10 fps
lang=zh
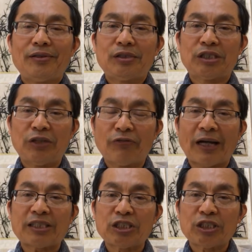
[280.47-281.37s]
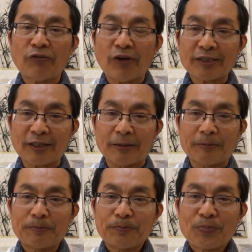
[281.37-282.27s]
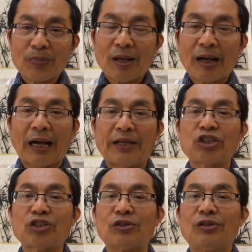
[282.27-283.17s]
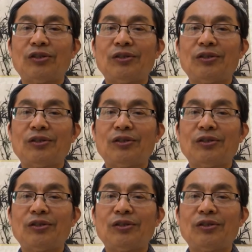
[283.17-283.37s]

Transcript: 激发经济发展，还是